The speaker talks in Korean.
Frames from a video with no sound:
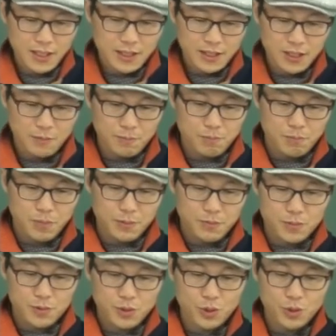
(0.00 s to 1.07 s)

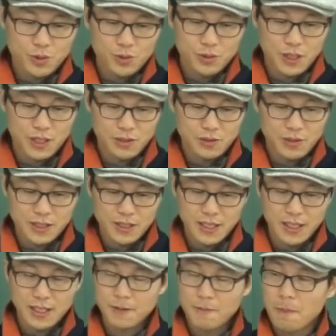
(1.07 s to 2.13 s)
서법 조동사라고 한다.